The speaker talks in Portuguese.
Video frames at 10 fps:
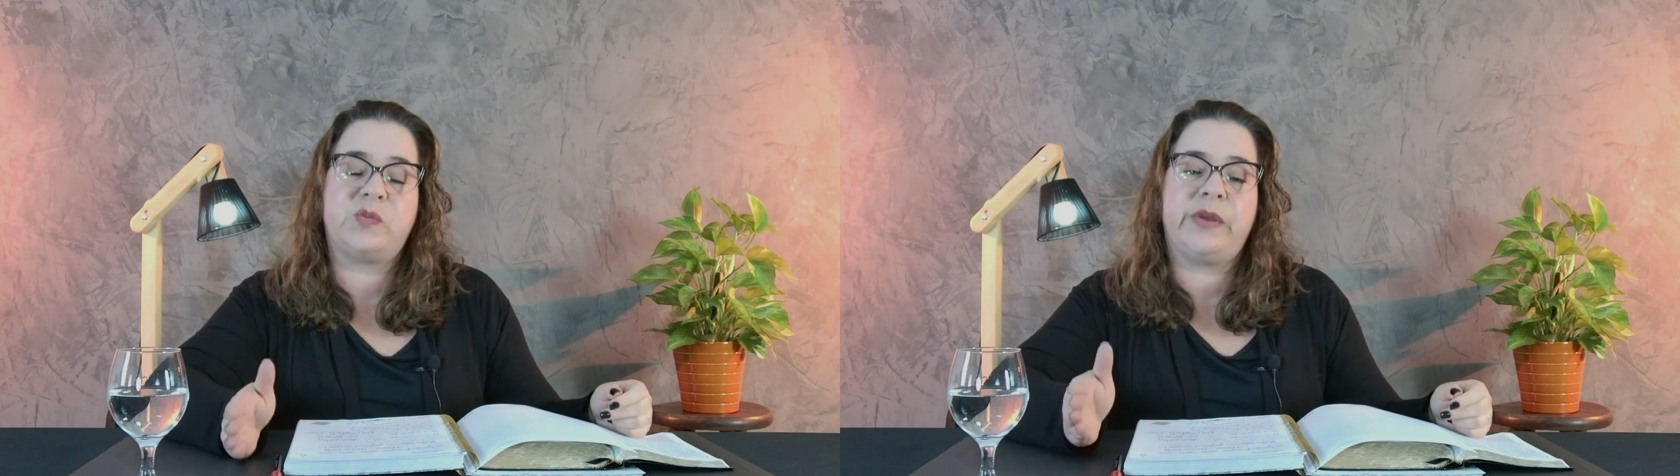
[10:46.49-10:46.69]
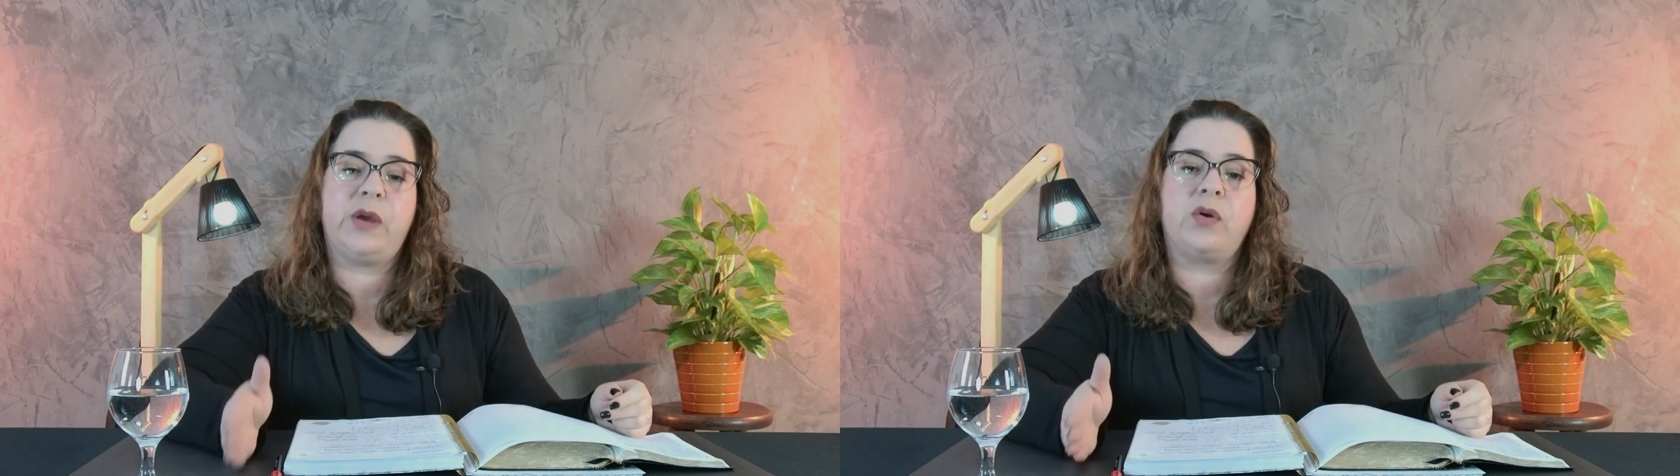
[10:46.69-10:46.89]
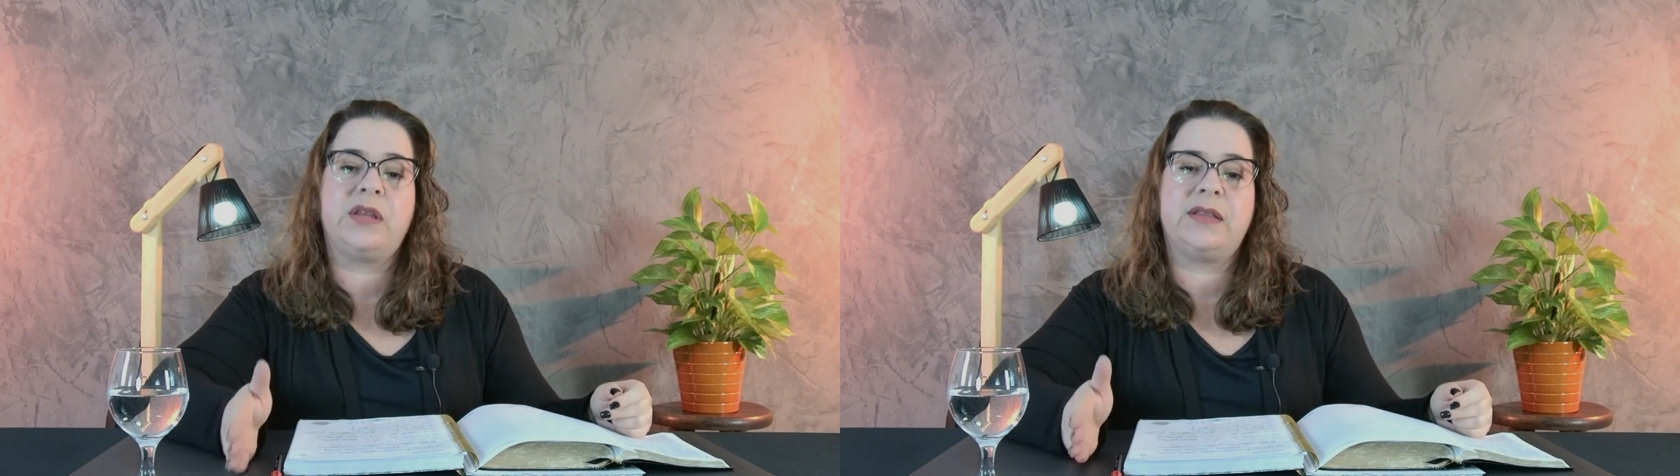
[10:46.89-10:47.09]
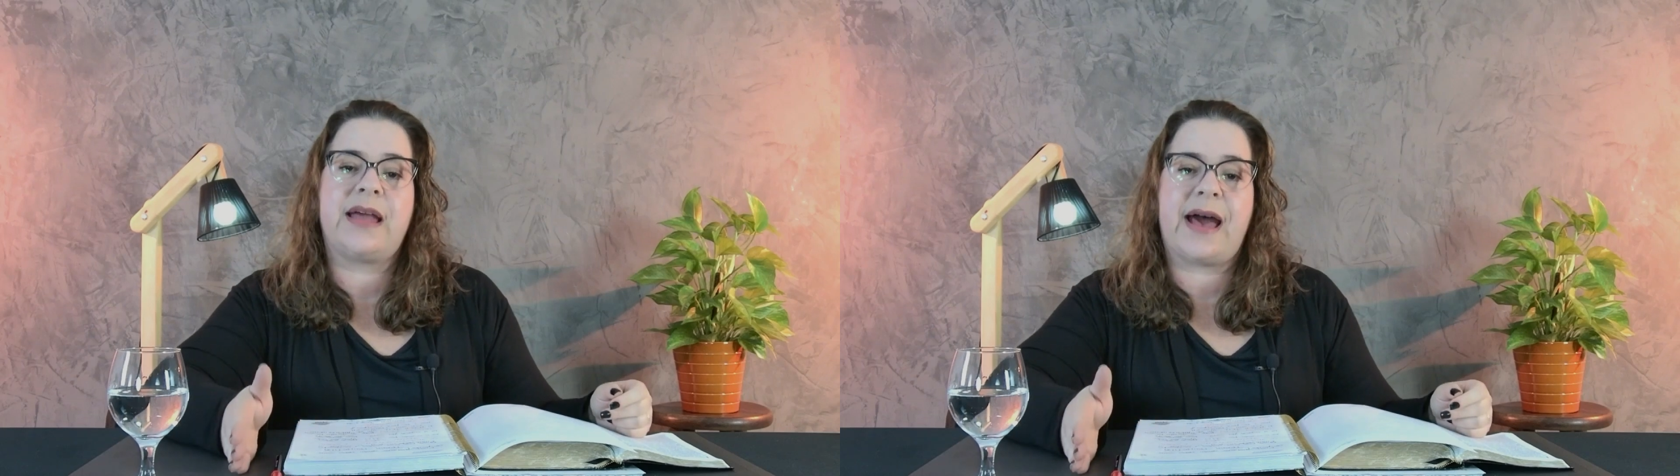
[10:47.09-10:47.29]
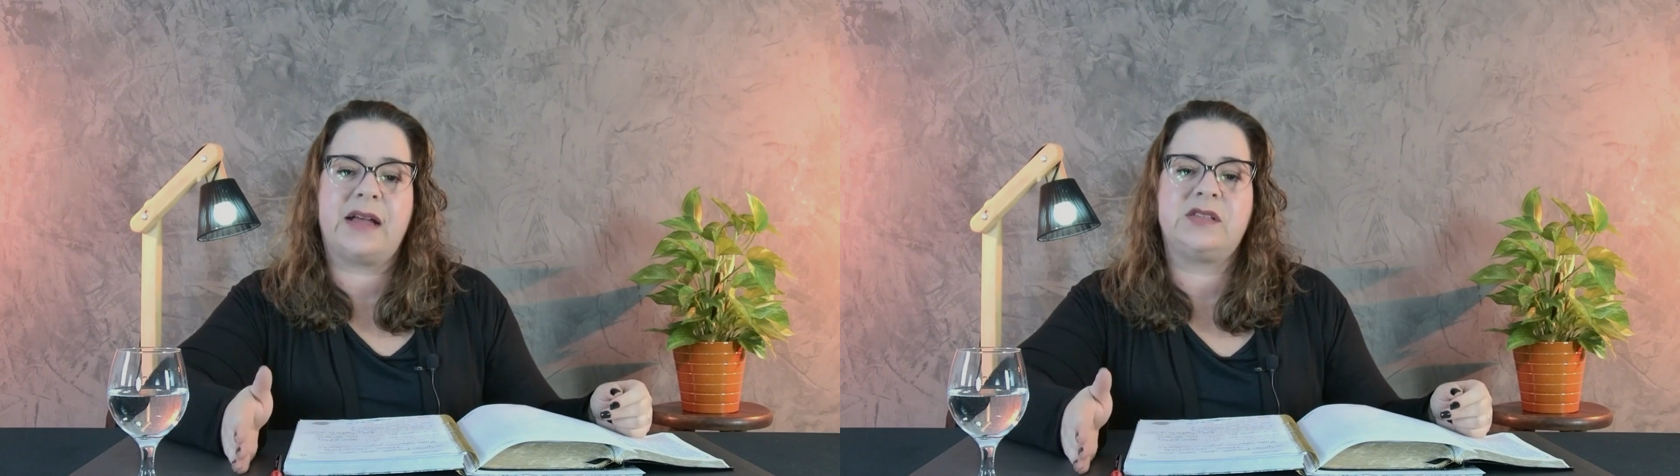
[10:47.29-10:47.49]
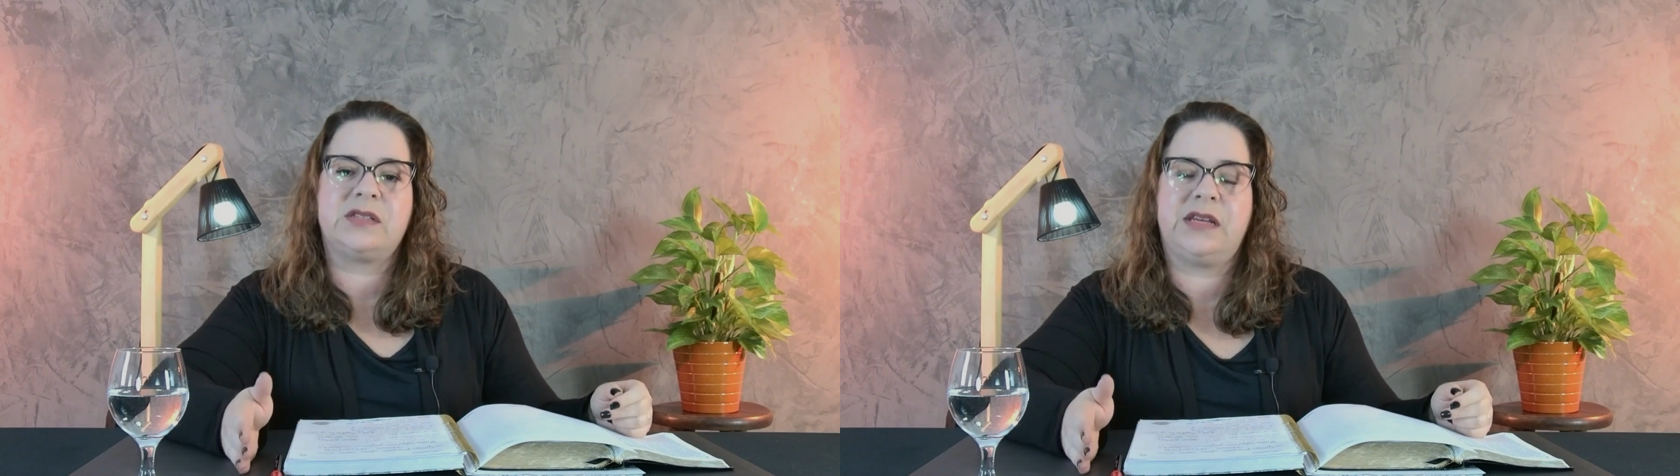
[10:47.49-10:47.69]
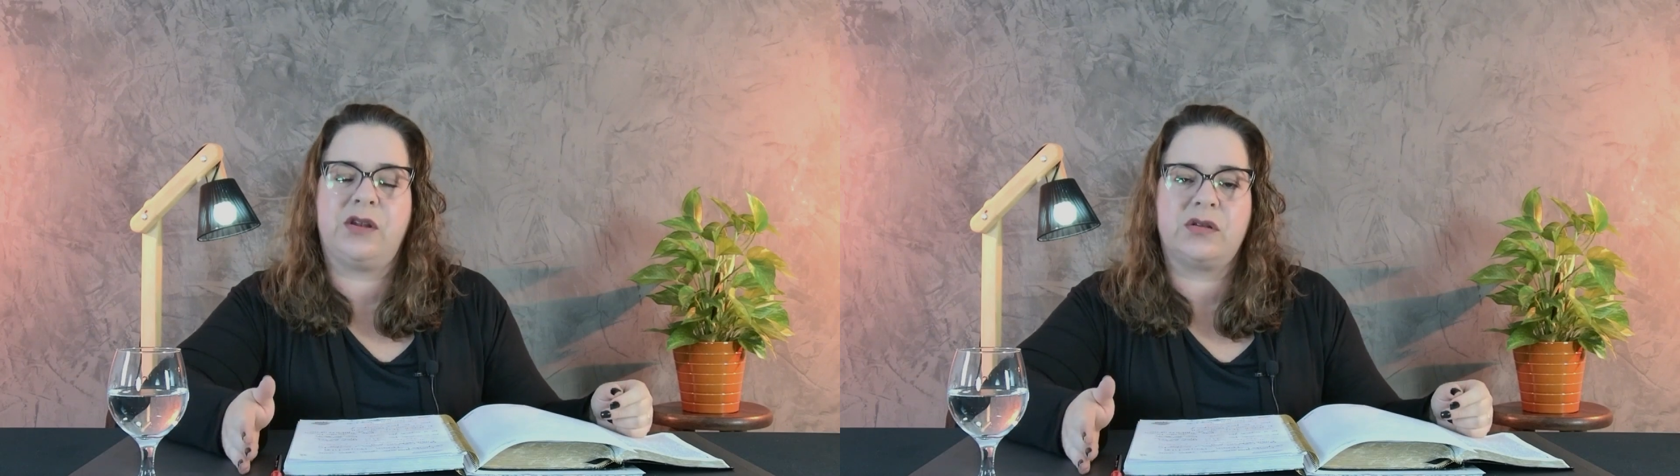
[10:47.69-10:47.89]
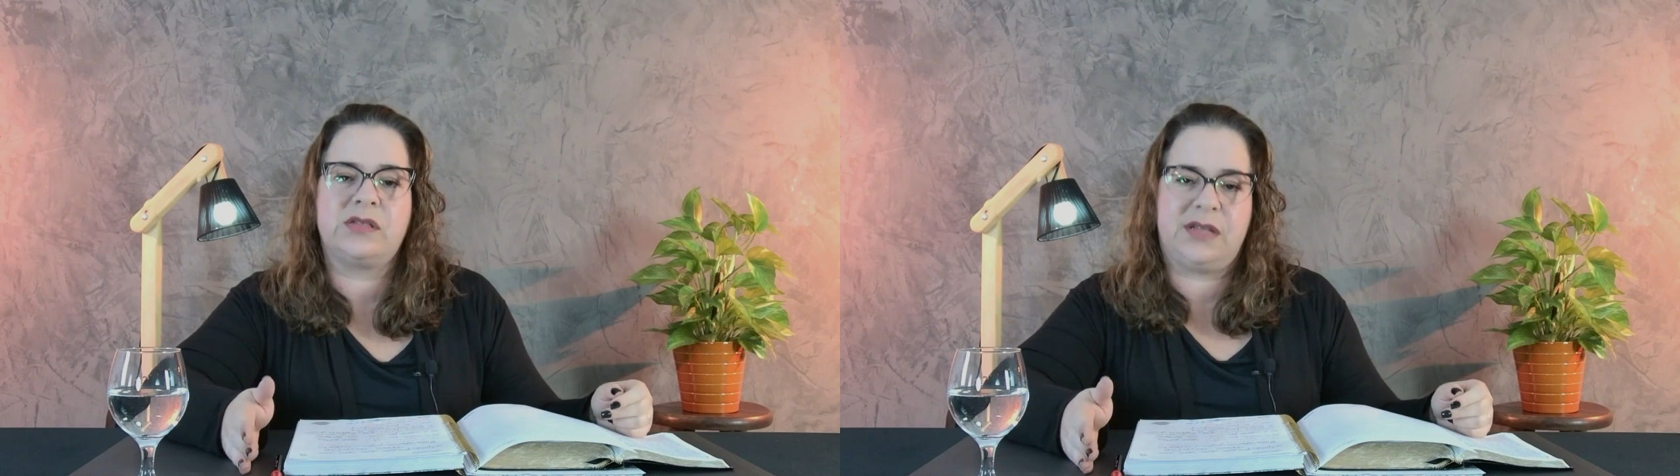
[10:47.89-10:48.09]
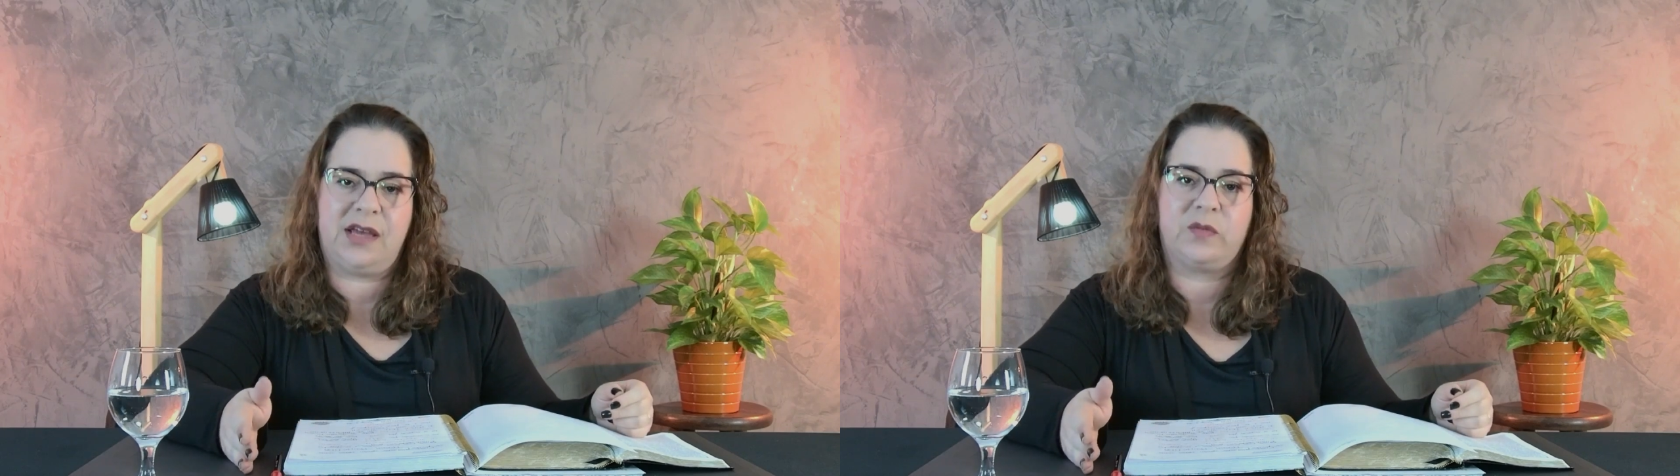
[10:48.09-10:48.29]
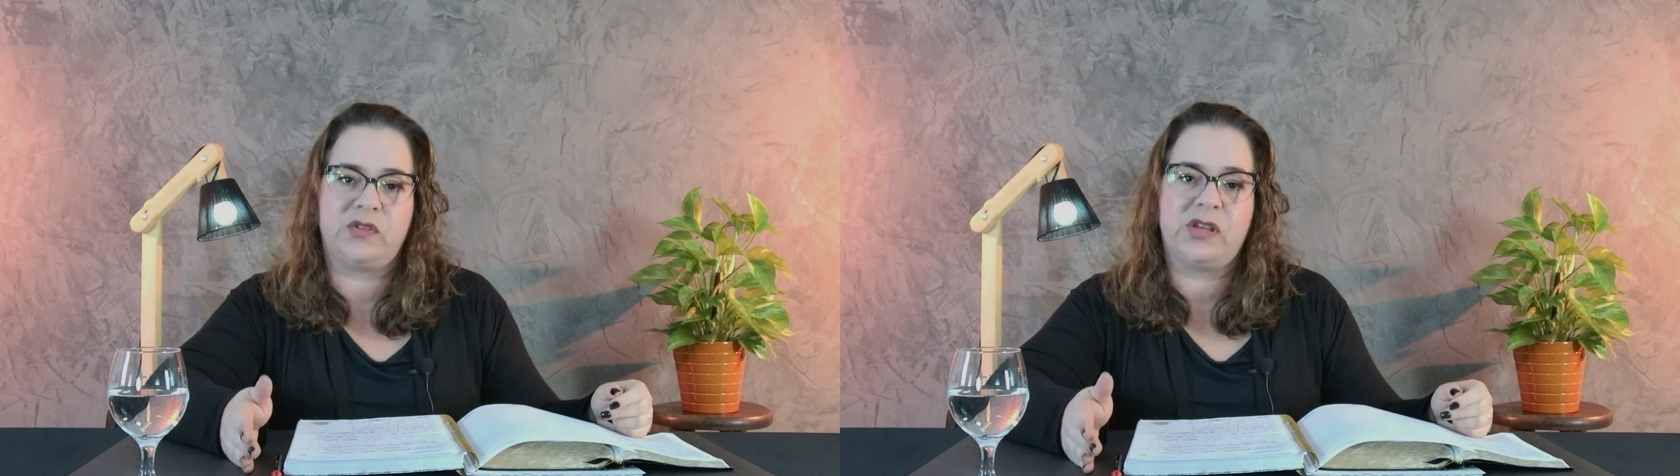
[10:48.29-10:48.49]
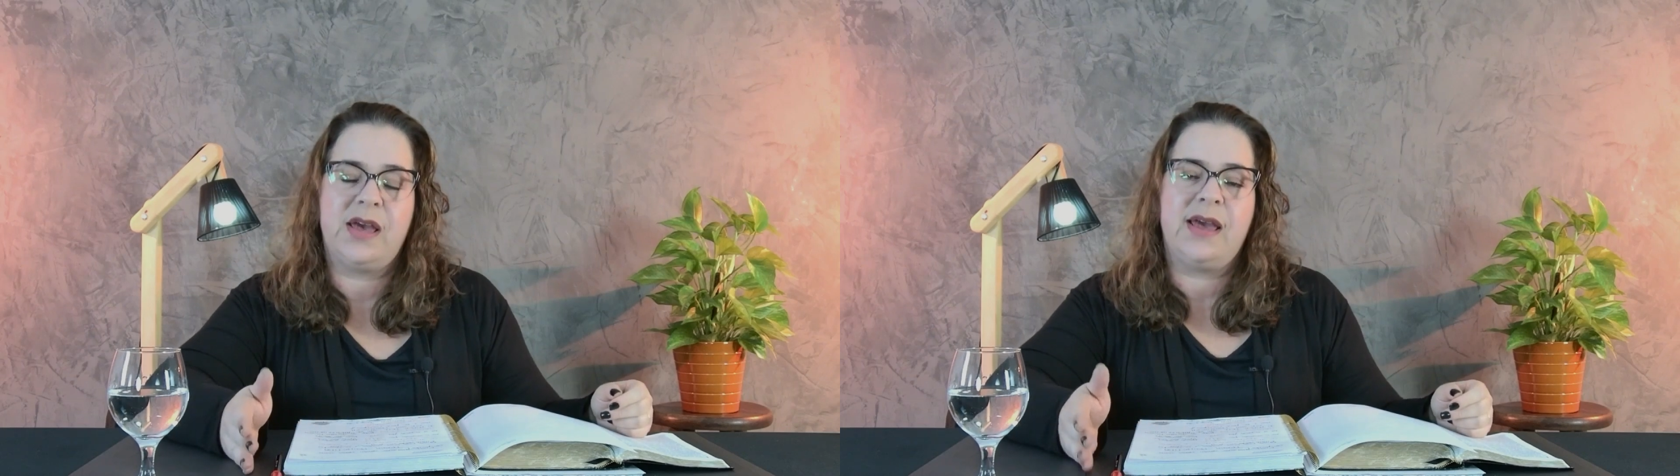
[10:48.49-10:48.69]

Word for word: prioridades que nós temos.